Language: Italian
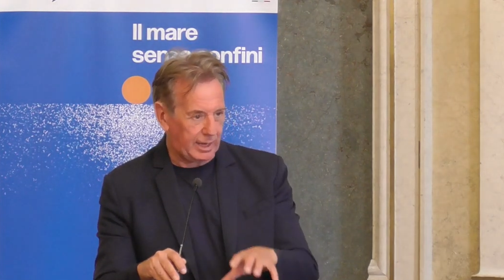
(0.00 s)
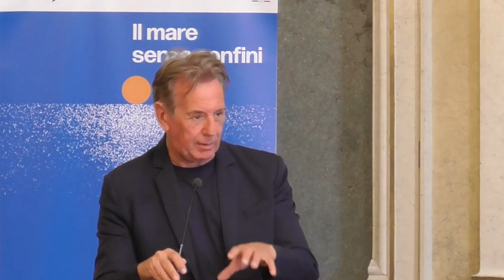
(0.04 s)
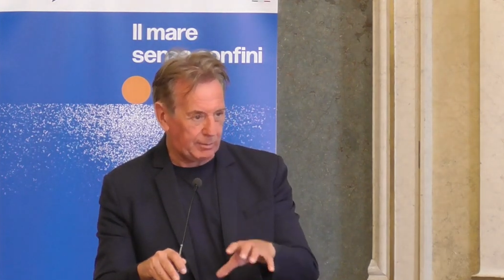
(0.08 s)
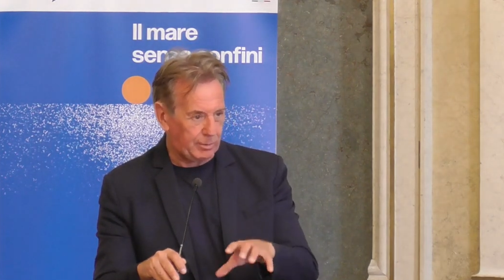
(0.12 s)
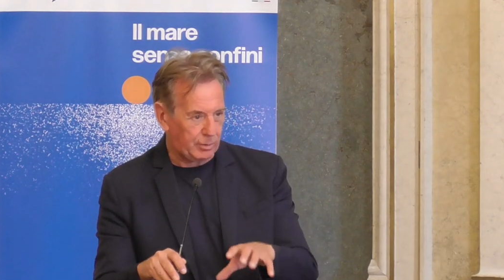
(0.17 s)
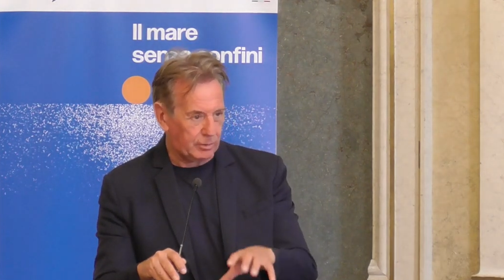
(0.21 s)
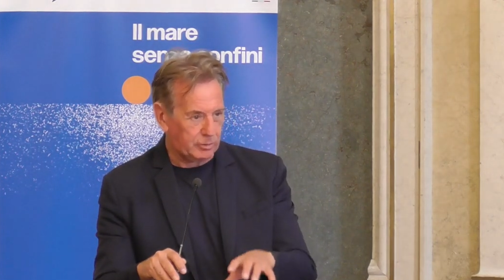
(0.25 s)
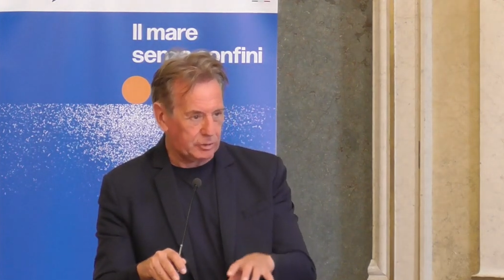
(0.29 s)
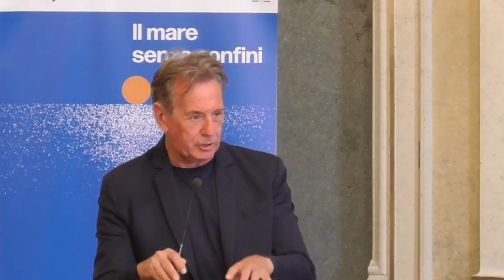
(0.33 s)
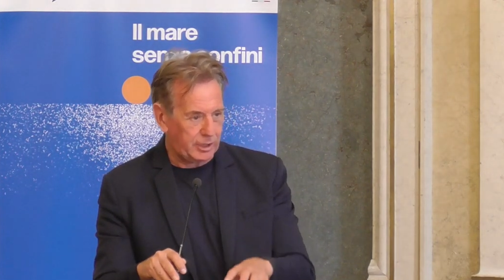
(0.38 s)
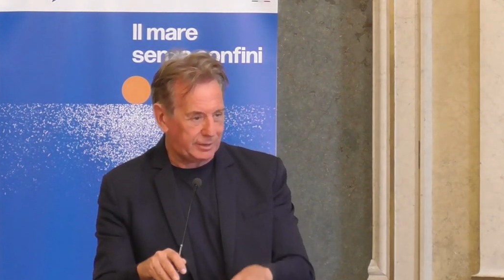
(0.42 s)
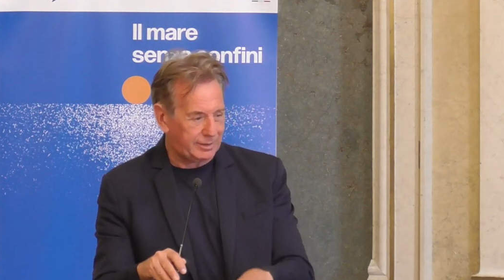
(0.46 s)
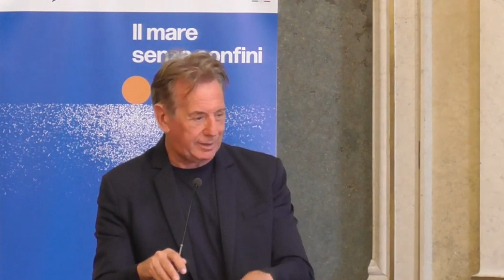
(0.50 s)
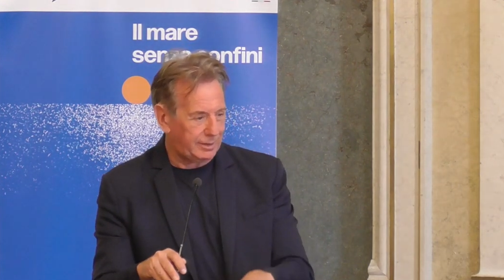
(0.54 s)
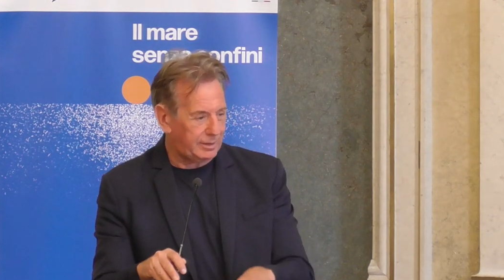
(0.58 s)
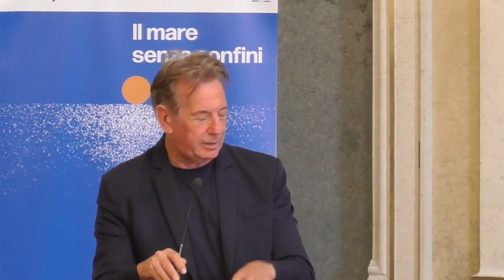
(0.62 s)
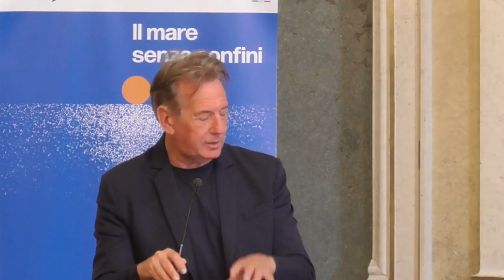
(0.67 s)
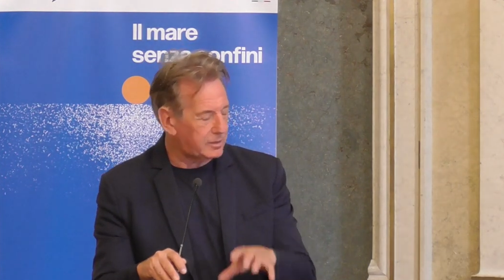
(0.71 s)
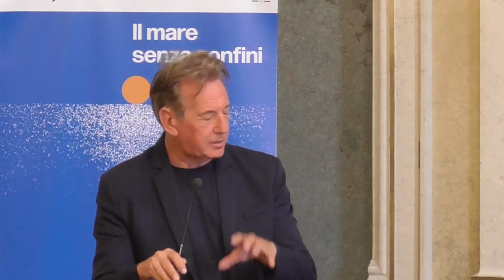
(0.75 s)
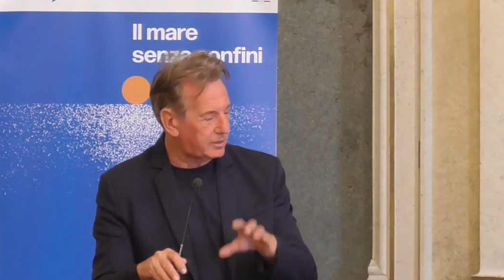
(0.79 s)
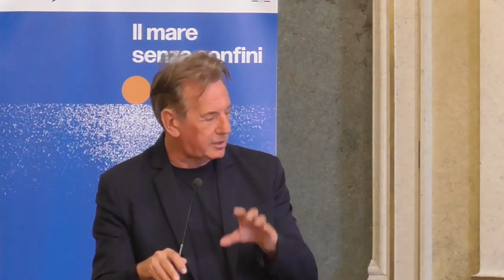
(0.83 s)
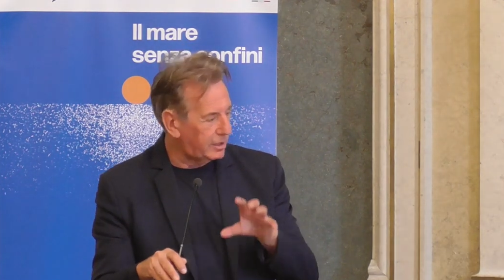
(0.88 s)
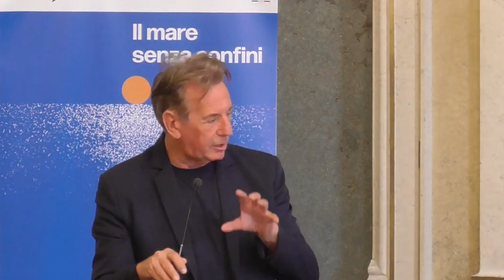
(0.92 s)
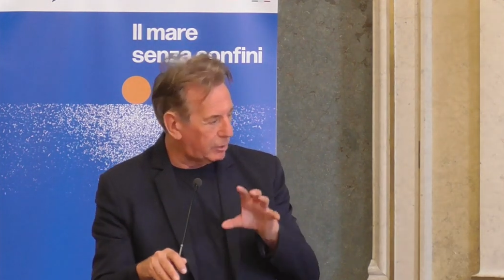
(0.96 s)
progetti di
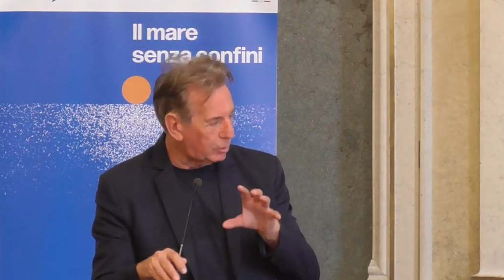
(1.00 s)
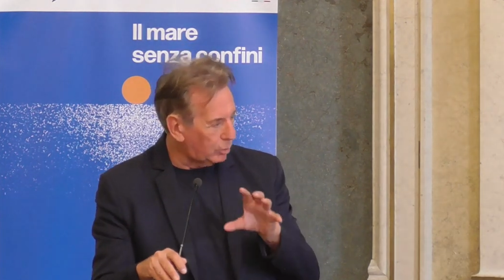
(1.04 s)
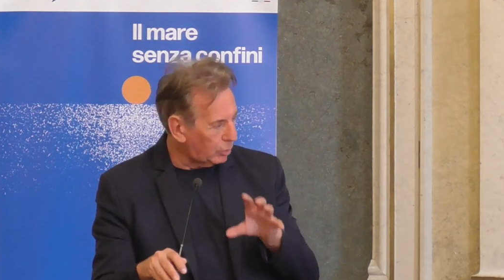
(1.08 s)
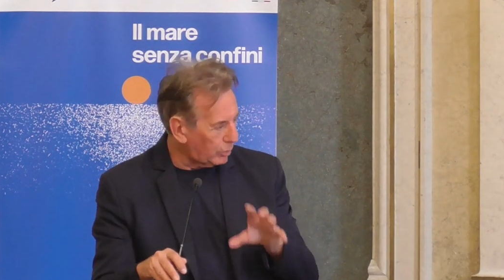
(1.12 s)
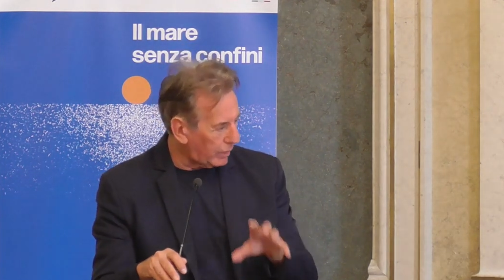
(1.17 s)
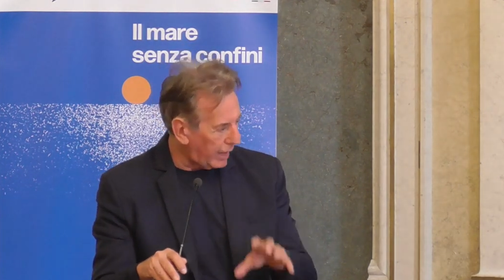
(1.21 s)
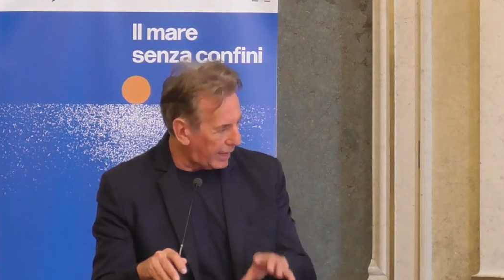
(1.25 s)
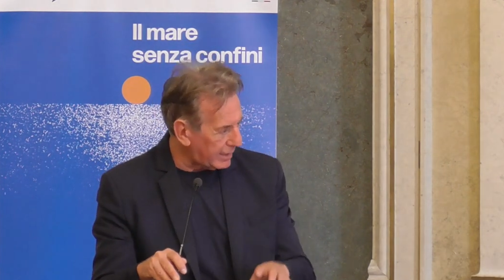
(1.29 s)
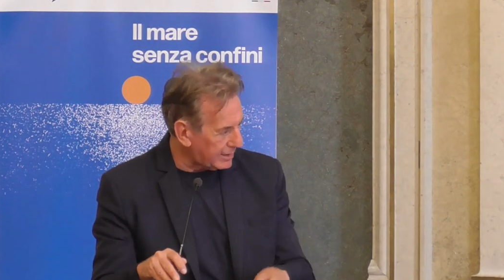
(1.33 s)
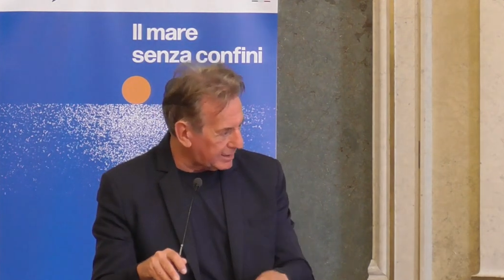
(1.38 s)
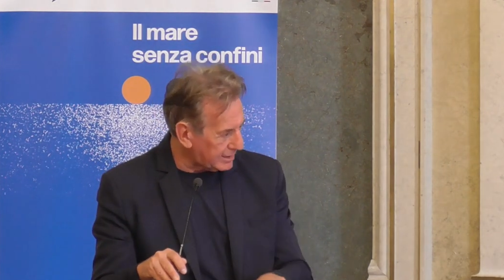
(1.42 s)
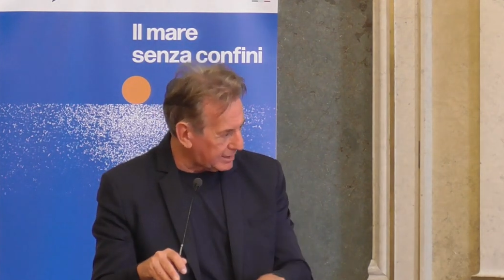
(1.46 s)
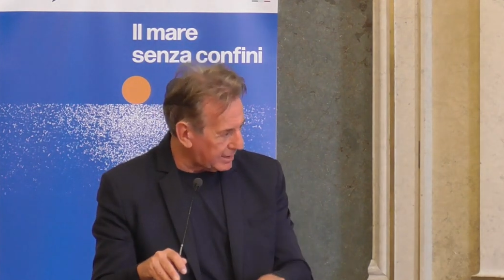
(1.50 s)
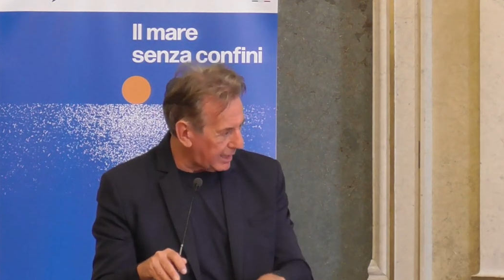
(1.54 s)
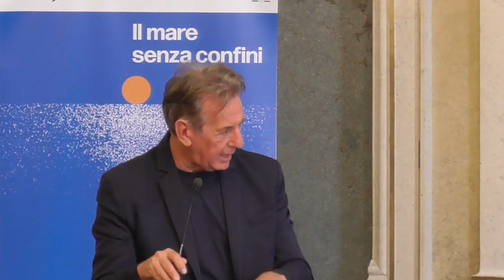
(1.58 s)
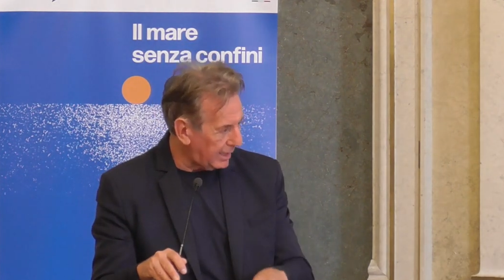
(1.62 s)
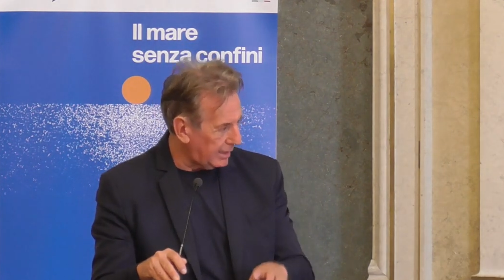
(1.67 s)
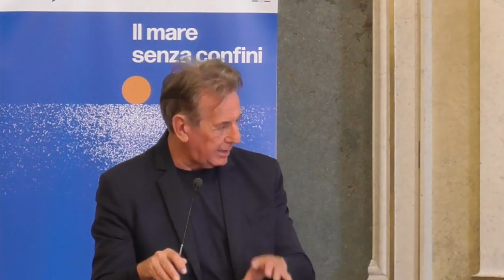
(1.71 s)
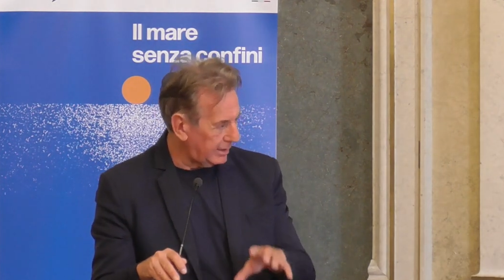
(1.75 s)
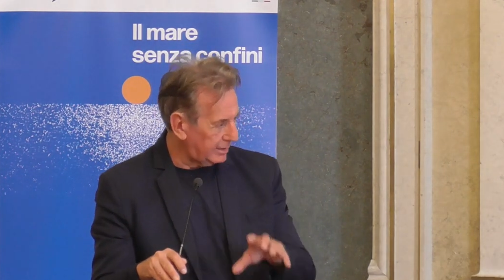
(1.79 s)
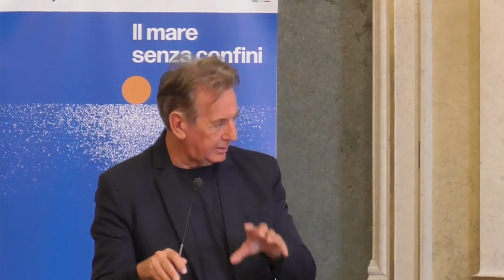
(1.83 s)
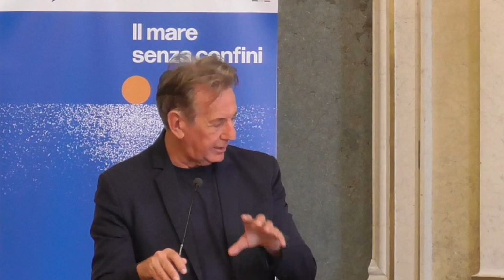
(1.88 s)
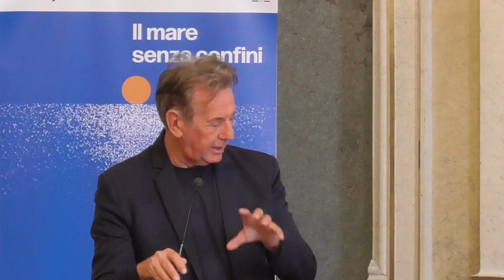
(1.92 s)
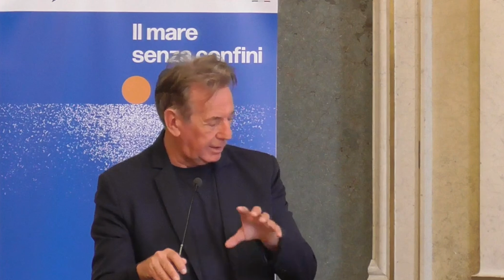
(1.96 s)
sicurezza
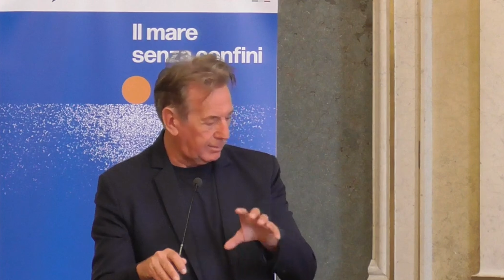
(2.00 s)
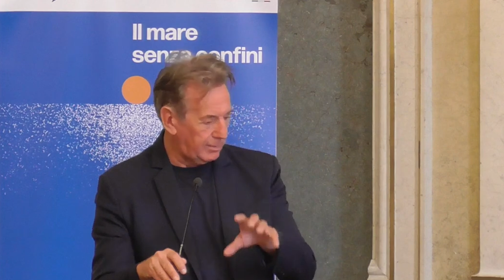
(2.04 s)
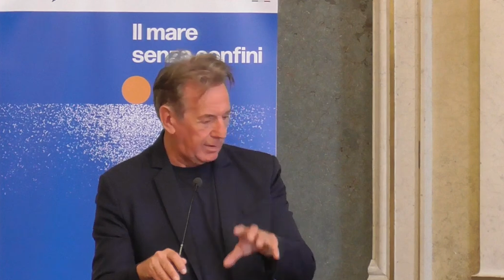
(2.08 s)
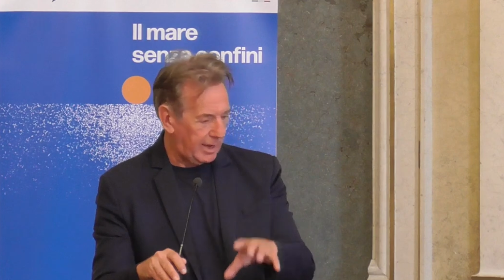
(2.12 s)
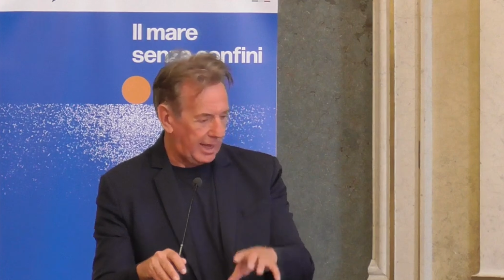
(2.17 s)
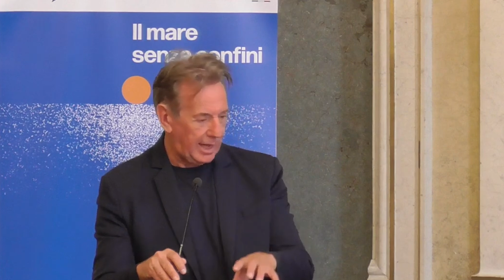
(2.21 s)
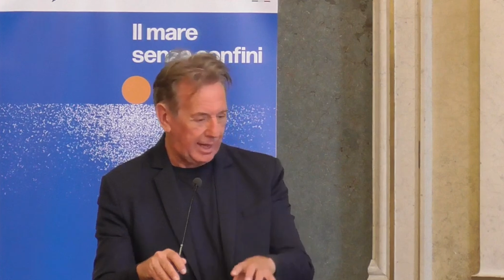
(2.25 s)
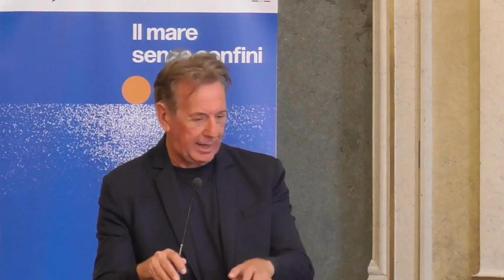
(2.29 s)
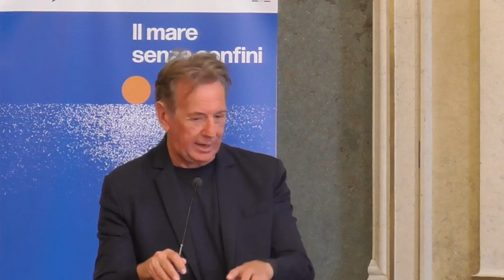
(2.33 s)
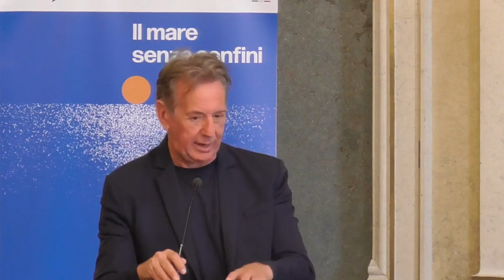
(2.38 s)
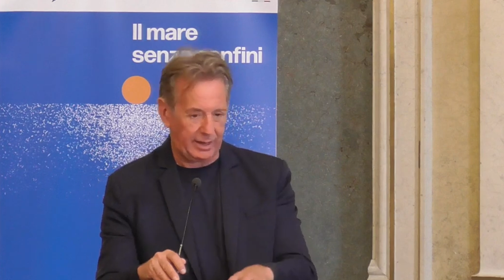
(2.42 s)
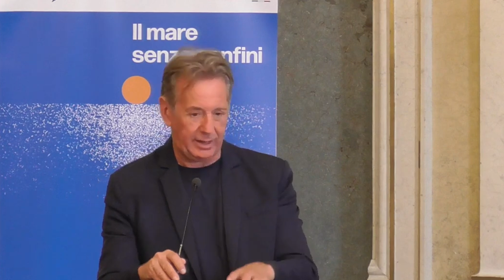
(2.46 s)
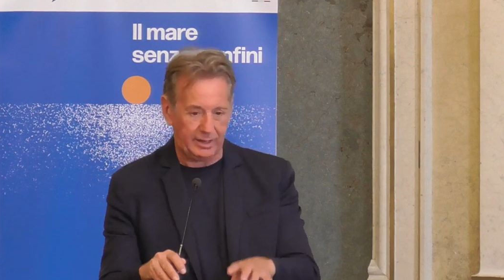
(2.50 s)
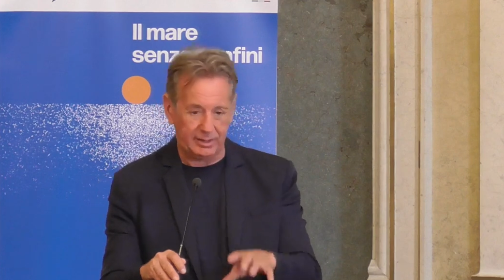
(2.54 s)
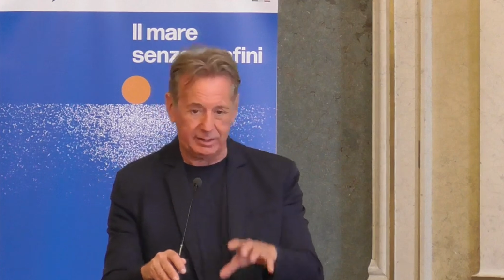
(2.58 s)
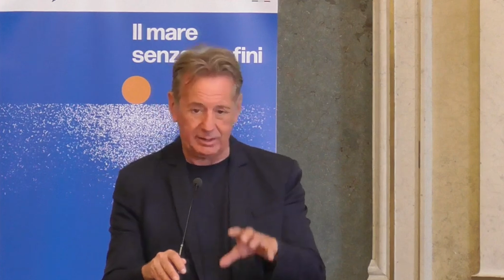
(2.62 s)
del mare,